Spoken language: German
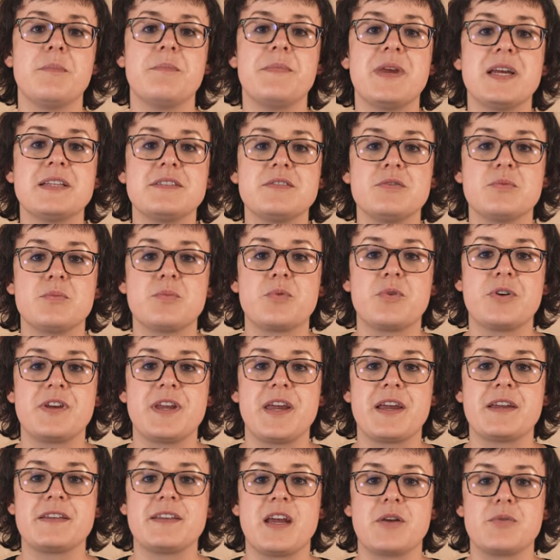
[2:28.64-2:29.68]
Mehr zum
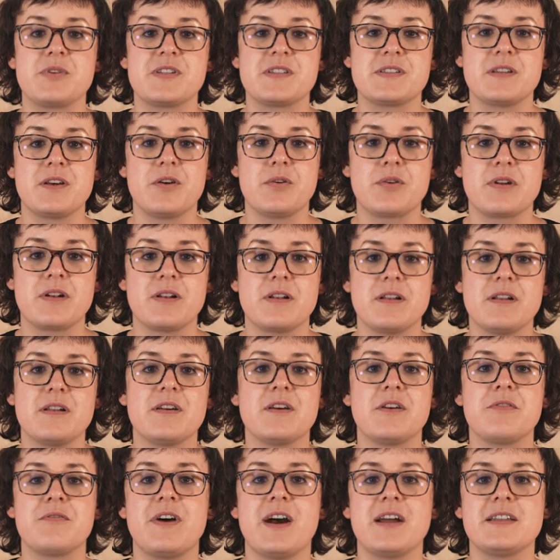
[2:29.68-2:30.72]
Projekt Aristotle
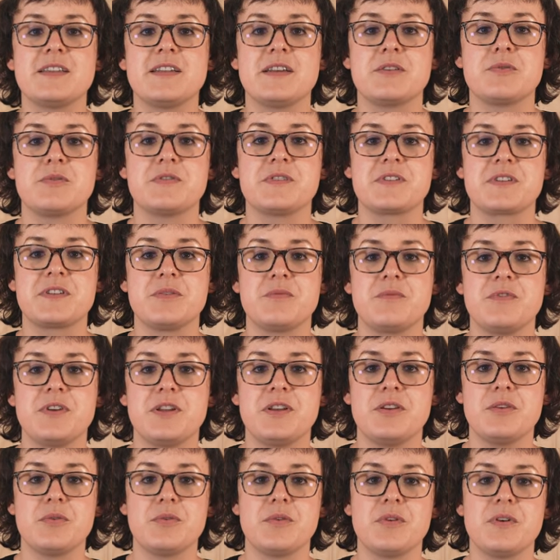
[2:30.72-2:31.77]
erfahrt ihr in unserem
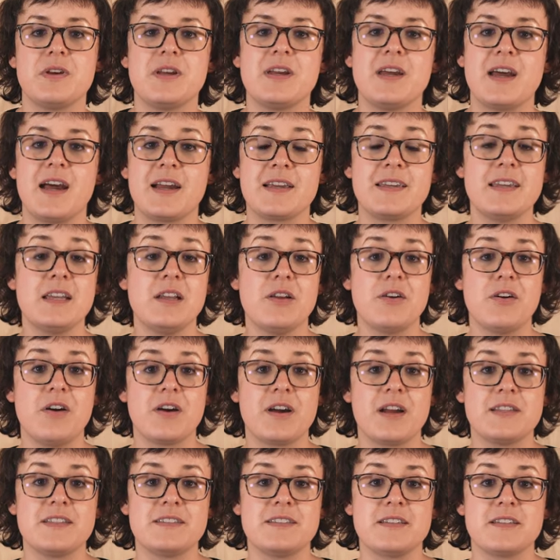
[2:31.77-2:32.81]
Video Agile
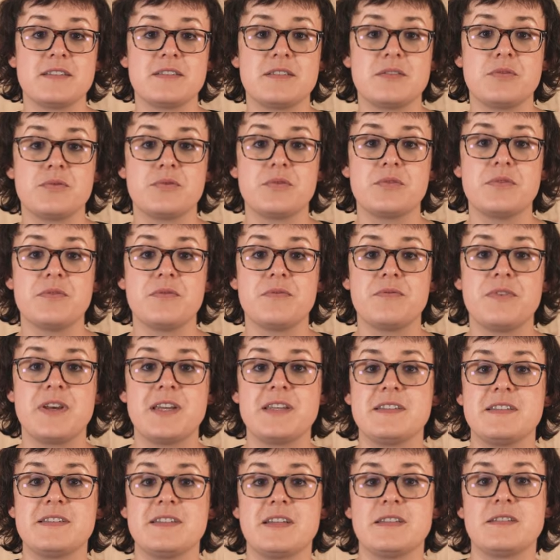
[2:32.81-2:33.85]
Organisation,
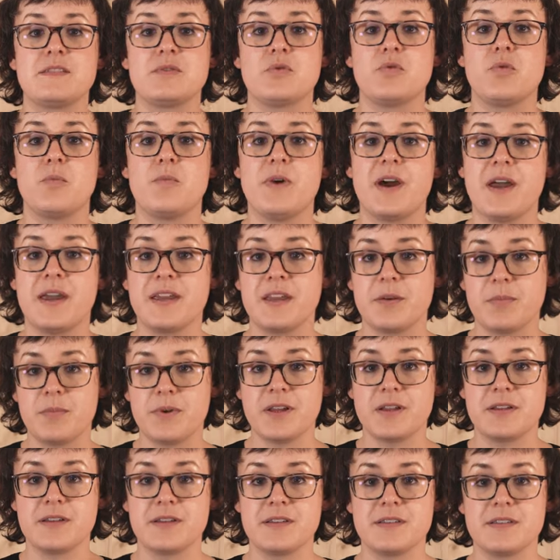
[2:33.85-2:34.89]
welches jetzt oben
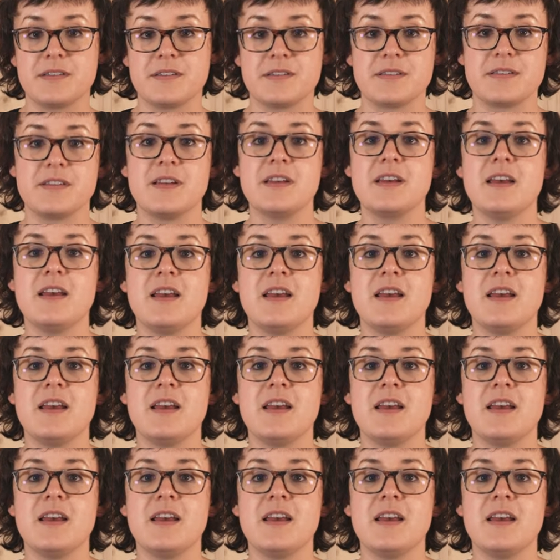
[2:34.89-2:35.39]
eingeblendet ist.